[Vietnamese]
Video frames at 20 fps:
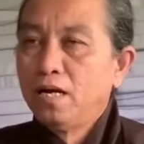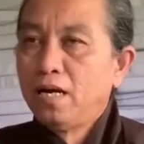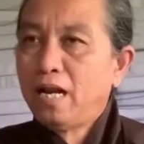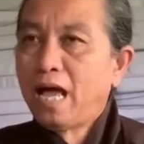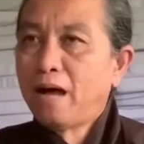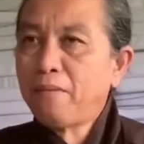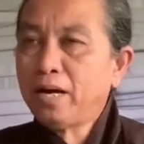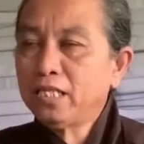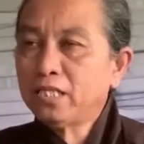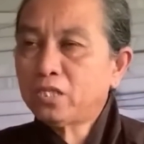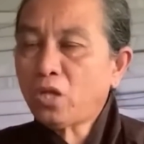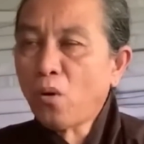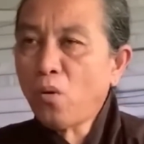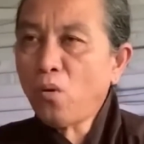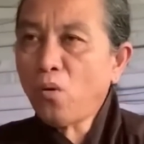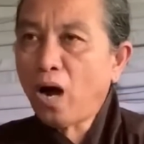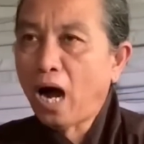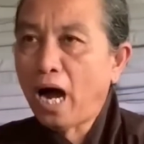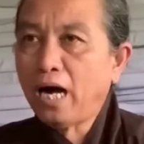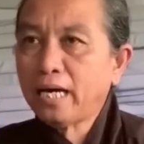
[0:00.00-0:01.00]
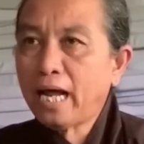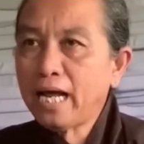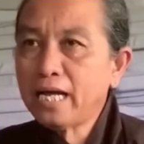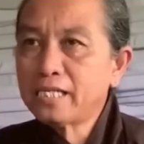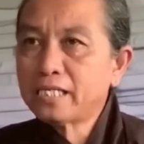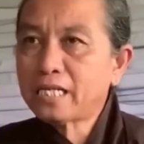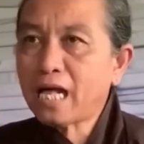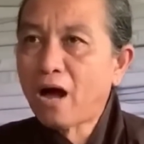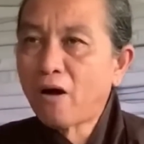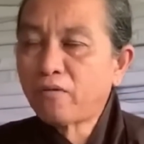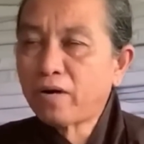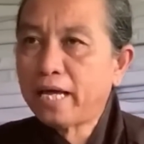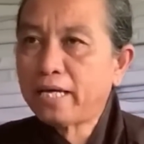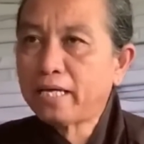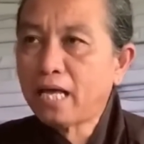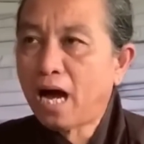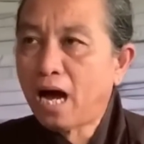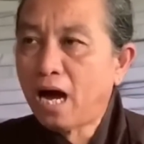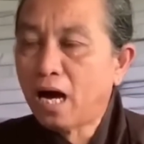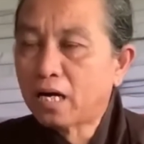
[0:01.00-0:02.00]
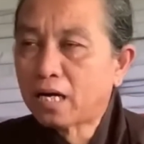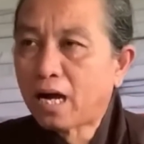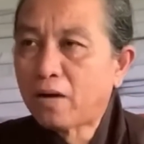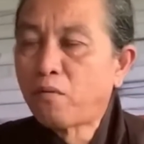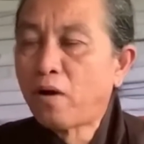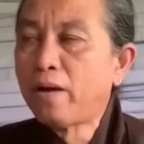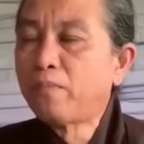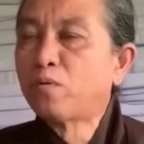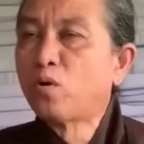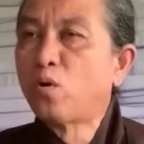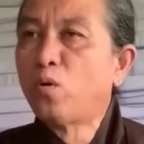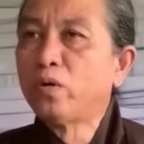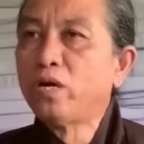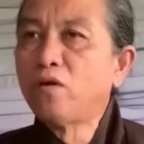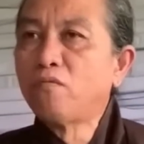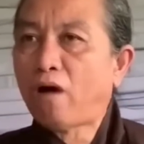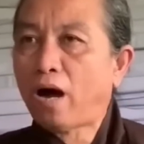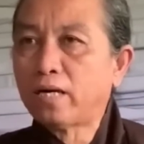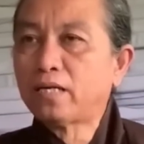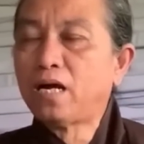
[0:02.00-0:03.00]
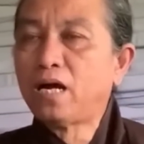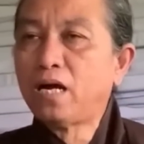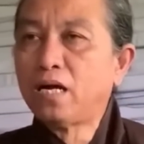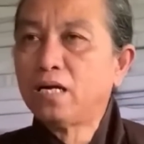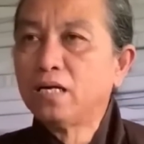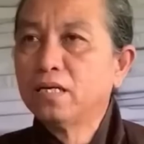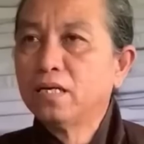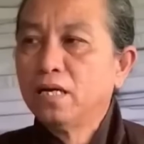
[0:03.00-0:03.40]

là mình tu ở đây sau này nhờ cái phép của đức phật đó